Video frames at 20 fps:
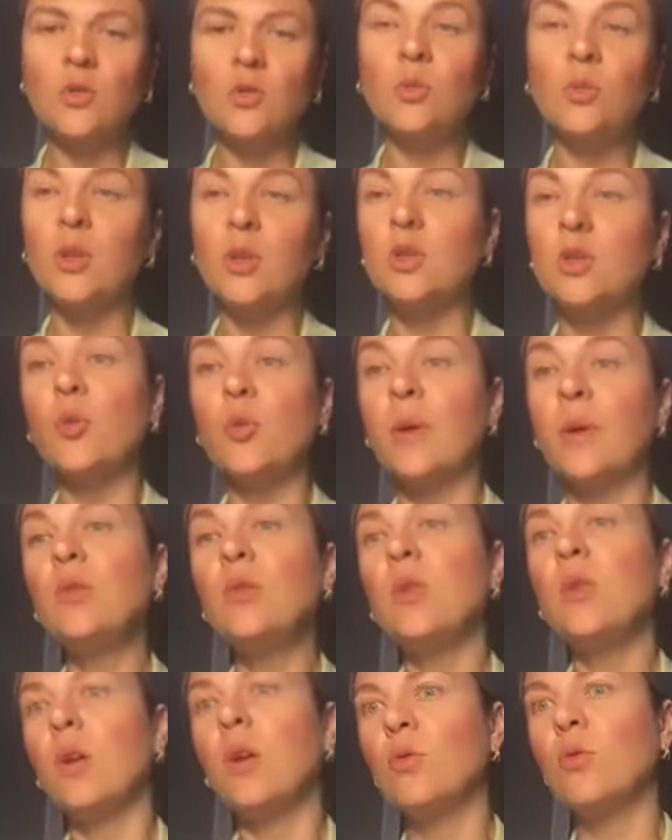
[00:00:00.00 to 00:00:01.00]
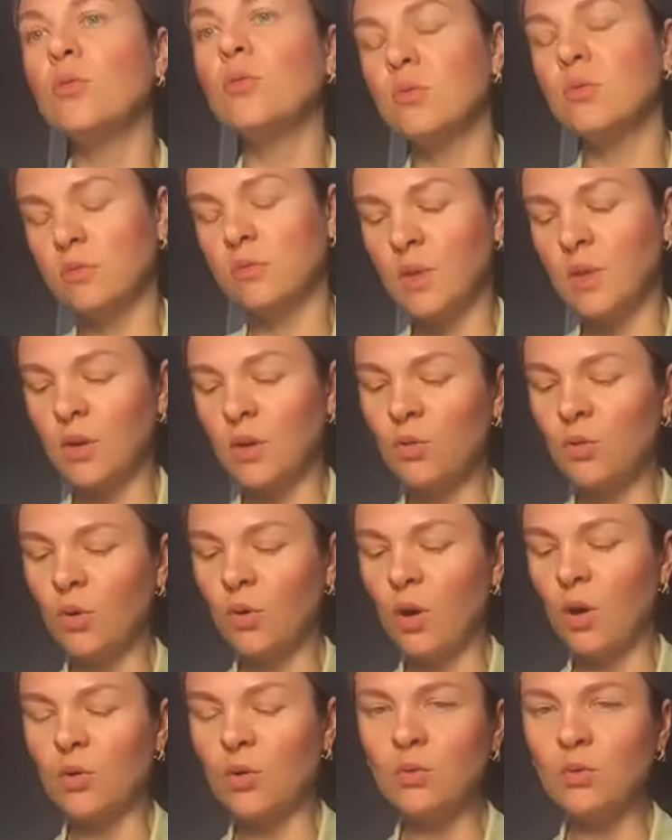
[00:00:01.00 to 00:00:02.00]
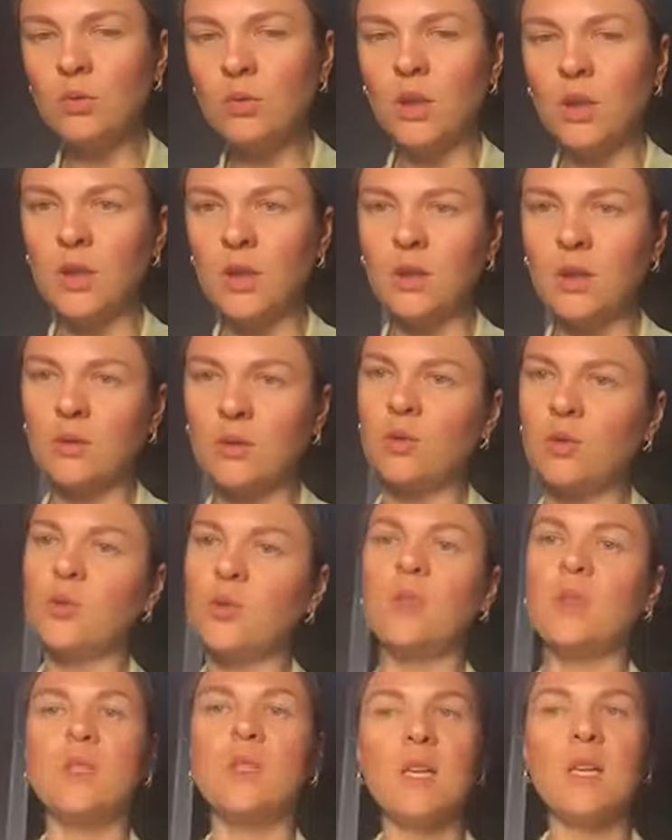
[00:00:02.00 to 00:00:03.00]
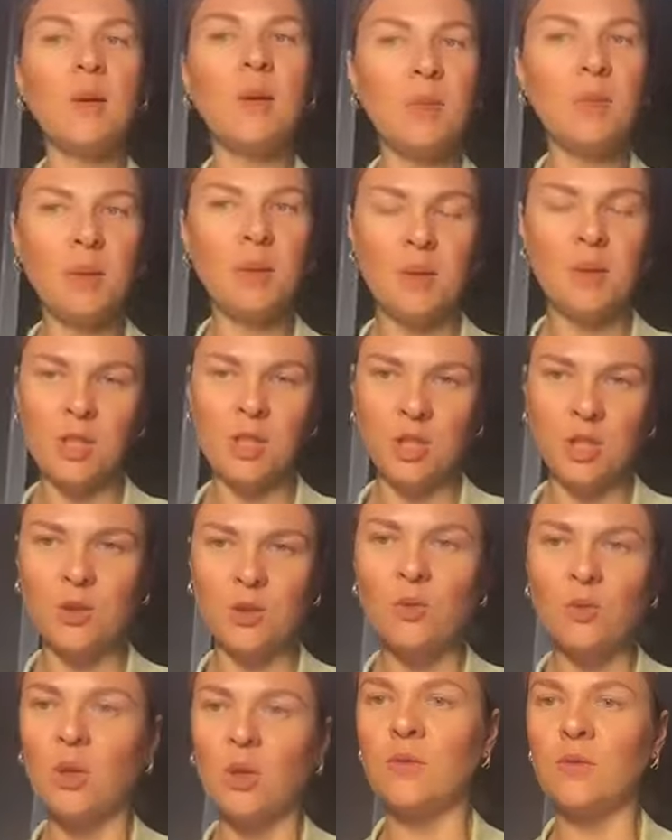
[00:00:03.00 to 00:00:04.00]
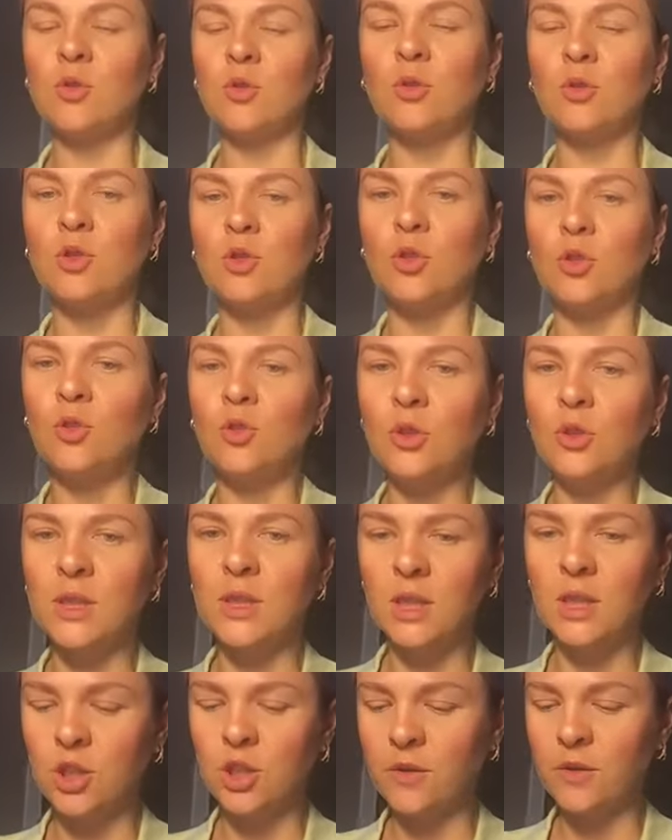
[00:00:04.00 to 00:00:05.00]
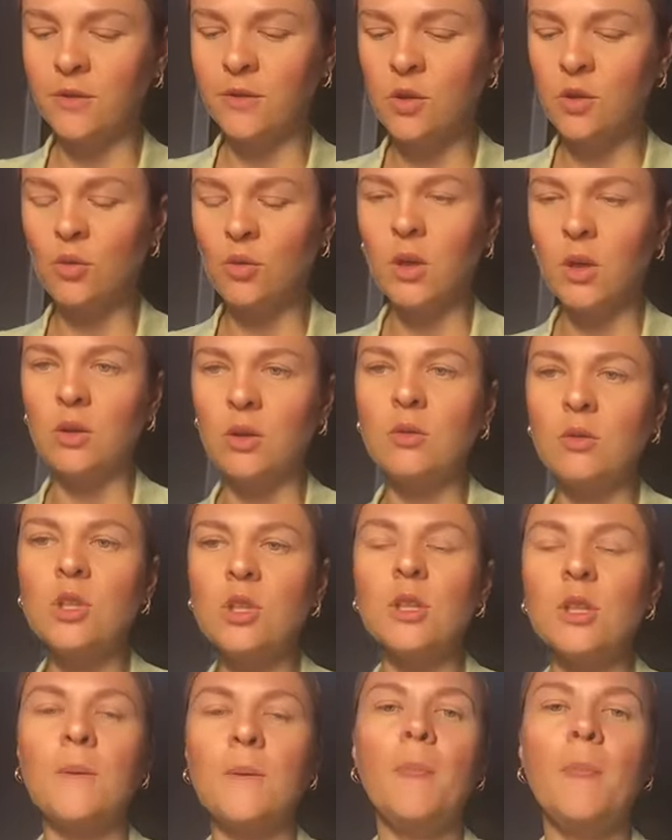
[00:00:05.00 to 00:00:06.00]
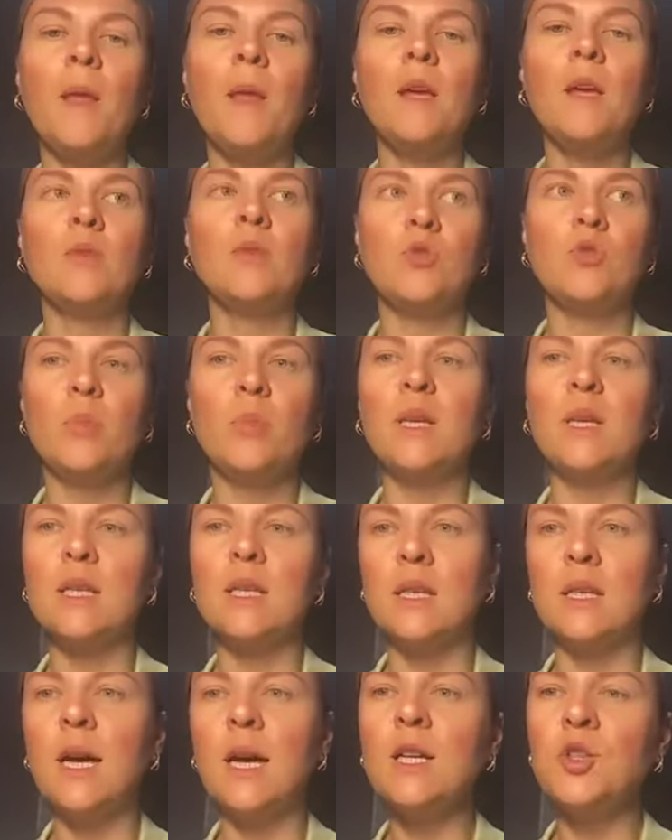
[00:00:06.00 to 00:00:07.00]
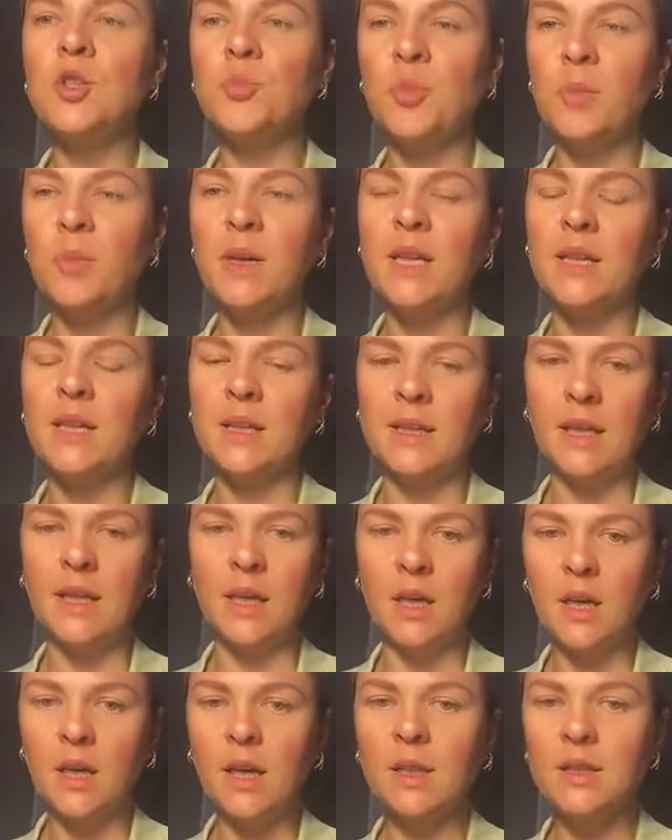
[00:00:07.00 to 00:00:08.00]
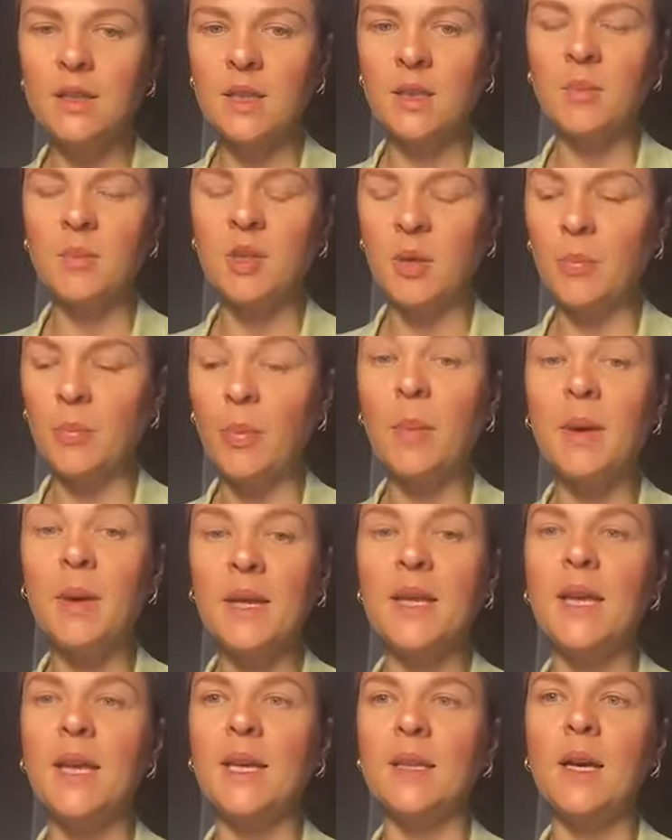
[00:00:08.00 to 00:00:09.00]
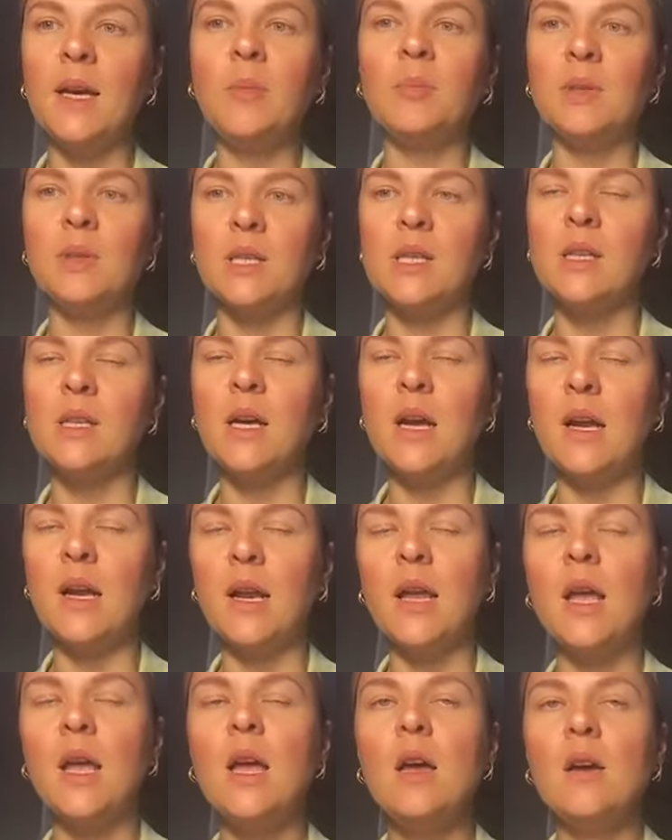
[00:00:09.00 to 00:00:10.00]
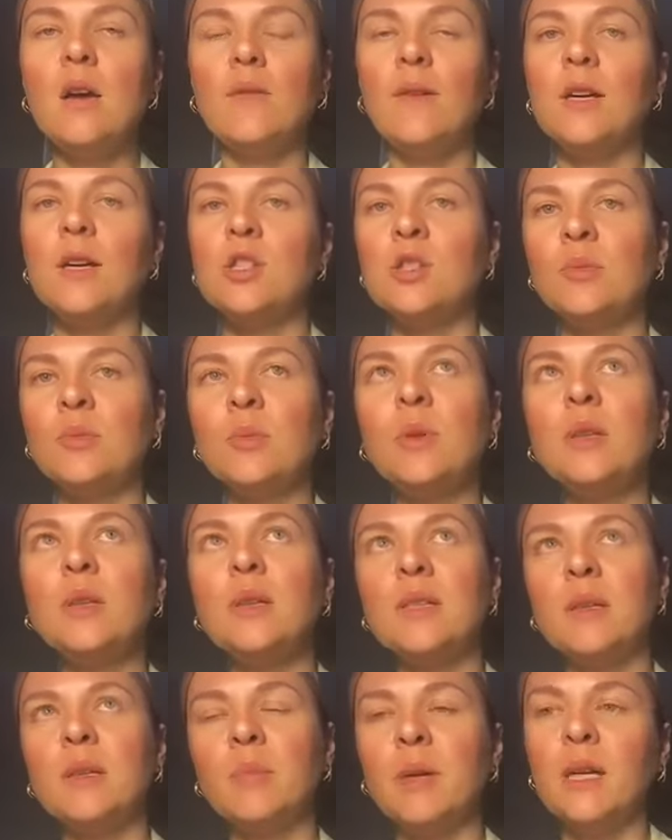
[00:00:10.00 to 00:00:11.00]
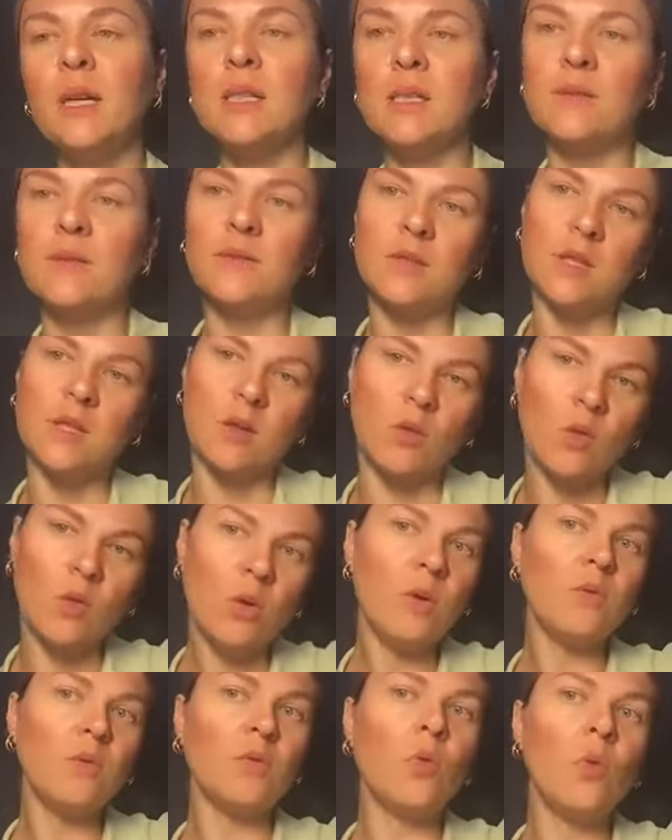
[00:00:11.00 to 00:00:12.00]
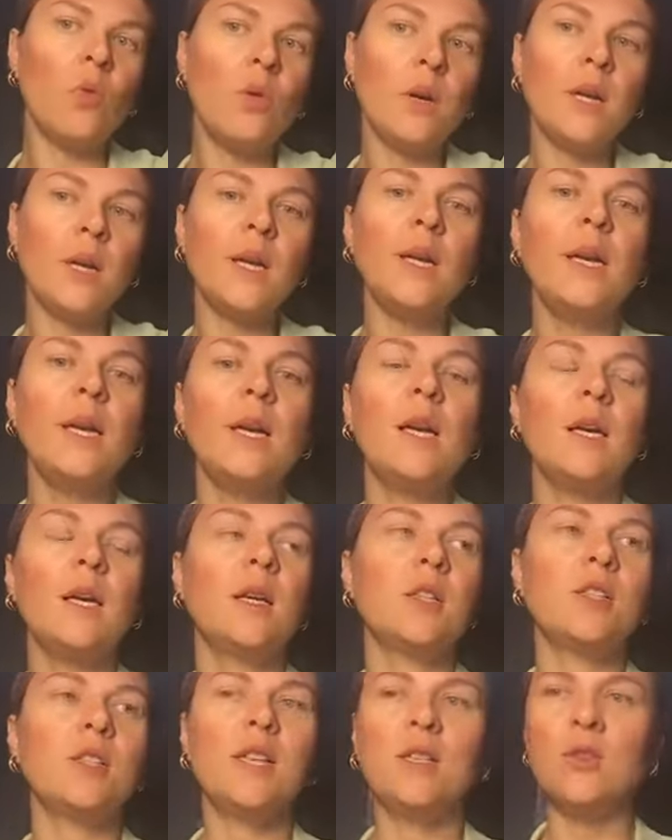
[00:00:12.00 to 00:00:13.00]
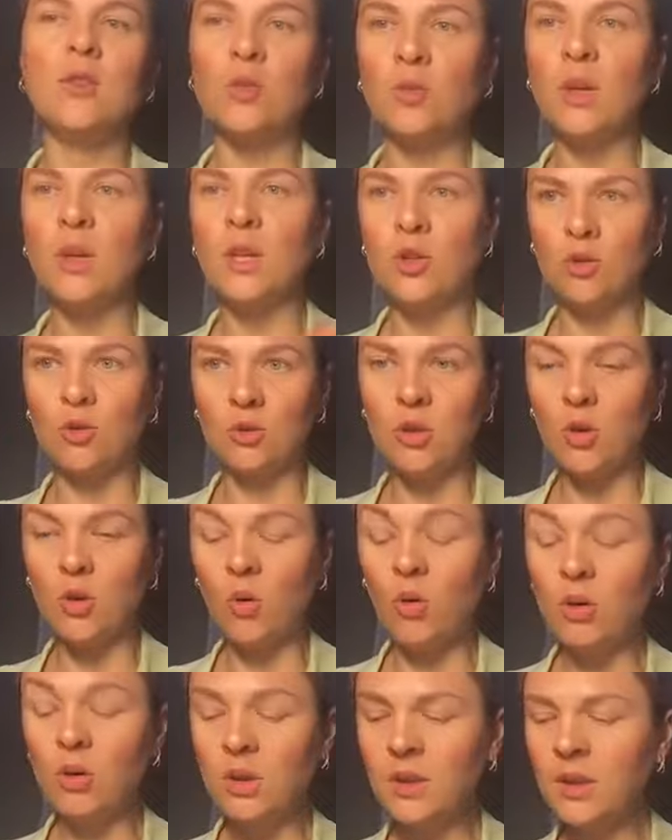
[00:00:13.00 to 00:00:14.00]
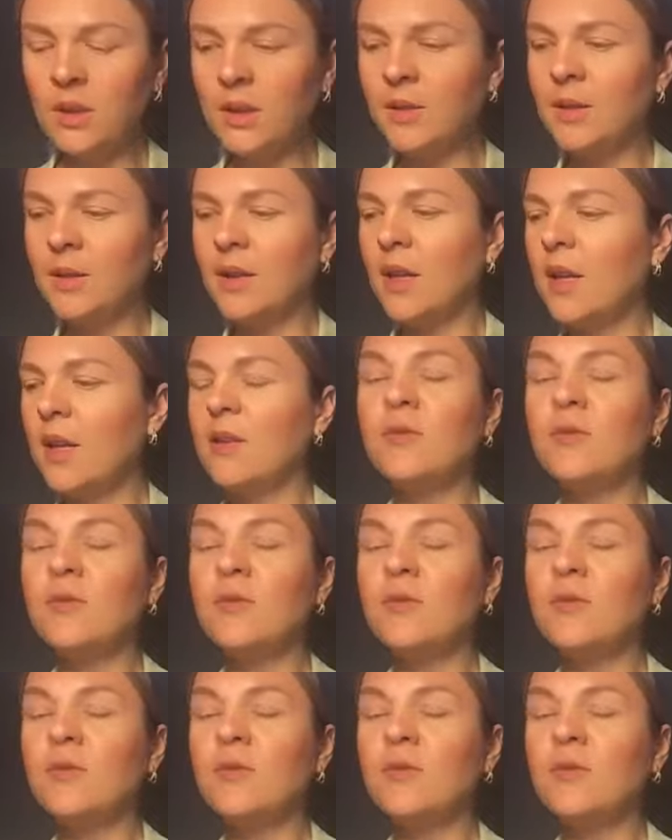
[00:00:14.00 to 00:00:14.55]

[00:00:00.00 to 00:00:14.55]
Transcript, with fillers: Думаю, хорошо, поеду на Ахун, на гору Ахун. Она хоть не самые большие горы в Сочи, но достаточно высокая точка. То есть моя задача по моей натальной карте, именно по моей, да, персональной, важно было забраться высоко в горы, желательно туда еще, где холодно.